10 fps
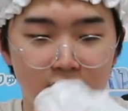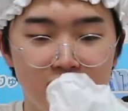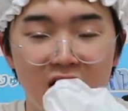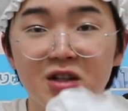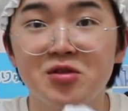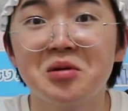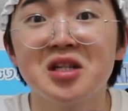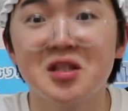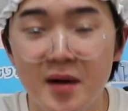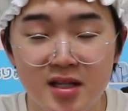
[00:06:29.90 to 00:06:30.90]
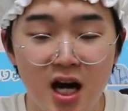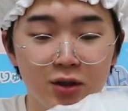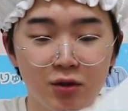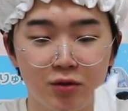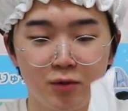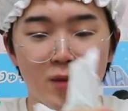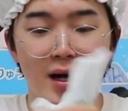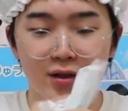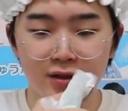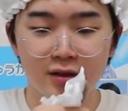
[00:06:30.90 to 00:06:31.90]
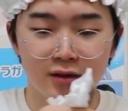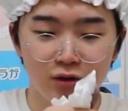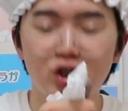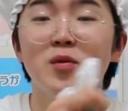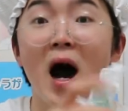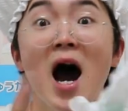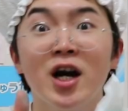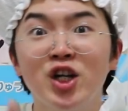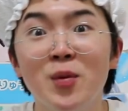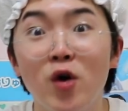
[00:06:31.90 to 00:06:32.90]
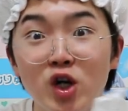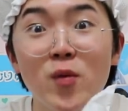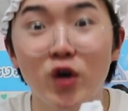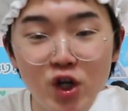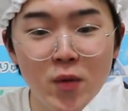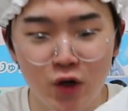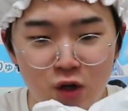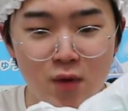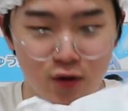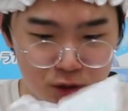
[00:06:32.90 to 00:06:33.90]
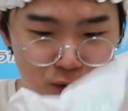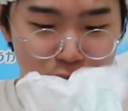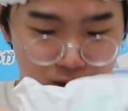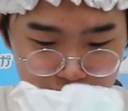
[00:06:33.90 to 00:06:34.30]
挑戦しますハートと丸と雲あ雲雲雲雲雲